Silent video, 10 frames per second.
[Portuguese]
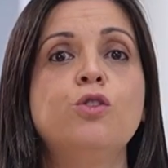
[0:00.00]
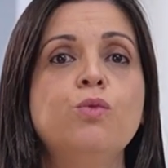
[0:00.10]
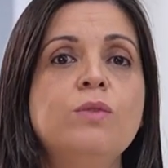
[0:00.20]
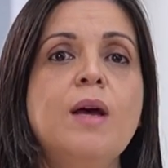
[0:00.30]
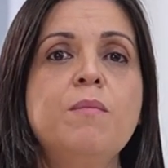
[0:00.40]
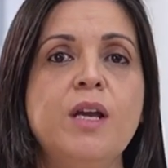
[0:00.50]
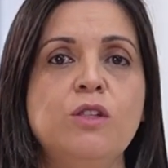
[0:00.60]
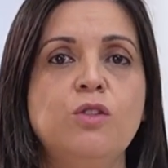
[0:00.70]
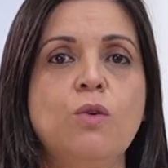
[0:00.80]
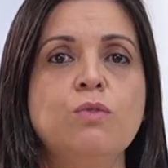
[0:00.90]

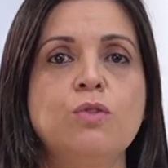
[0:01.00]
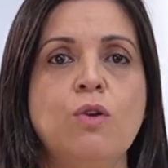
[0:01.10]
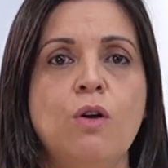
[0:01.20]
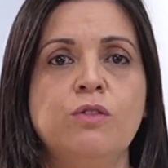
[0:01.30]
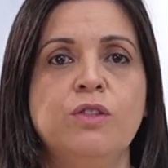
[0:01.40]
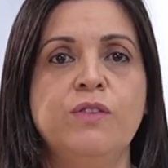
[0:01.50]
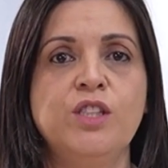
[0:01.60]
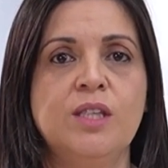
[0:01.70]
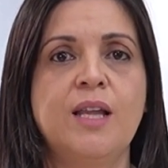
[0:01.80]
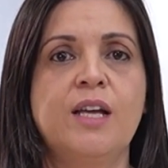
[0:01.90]
juntamente com os óleos
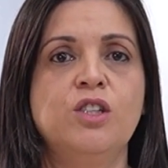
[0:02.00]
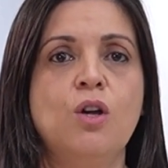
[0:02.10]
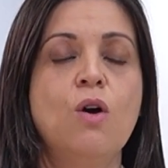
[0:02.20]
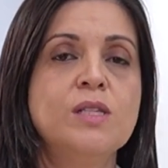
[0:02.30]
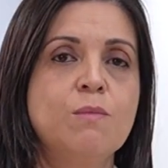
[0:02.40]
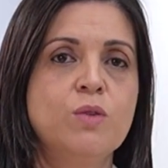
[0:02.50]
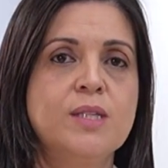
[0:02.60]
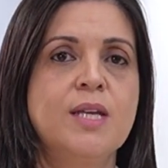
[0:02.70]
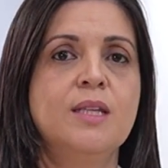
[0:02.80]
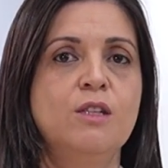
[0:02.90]
vegetais de rosa
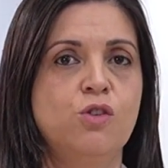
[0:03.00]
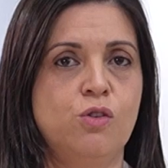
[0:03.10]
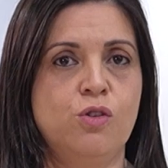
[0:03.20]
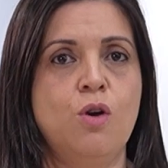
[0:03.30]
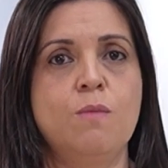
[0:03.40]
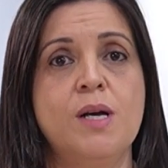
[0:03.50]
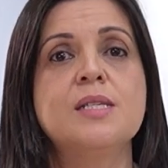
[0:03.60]
mosqueta e jojoba,